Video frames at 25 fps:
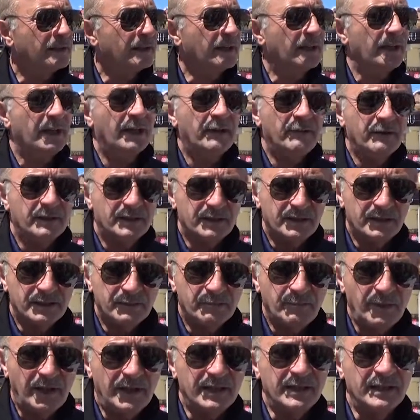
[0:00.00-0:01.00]
Ee, evet
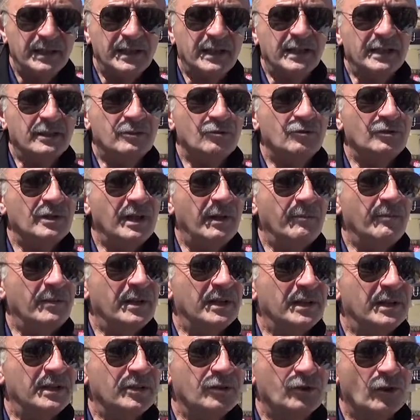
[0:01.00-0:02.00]
ben ilk günden
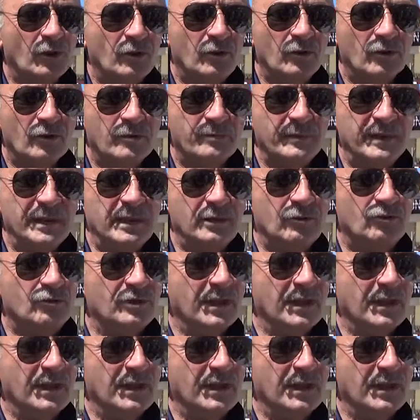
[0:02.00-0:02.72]
beridir söylüyorum. İlk